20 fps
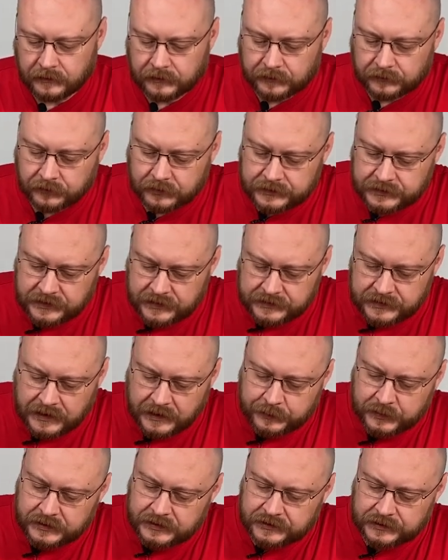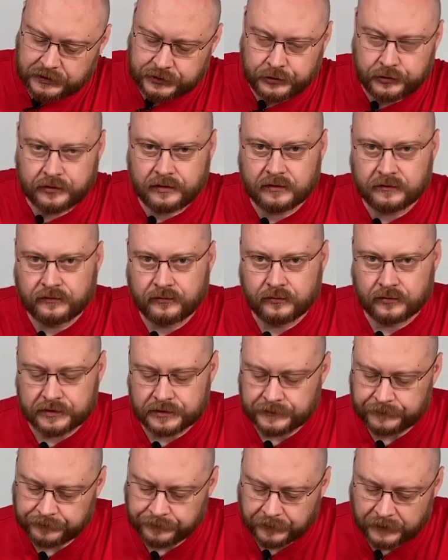Вот здесь написано Шрёкин Фукс.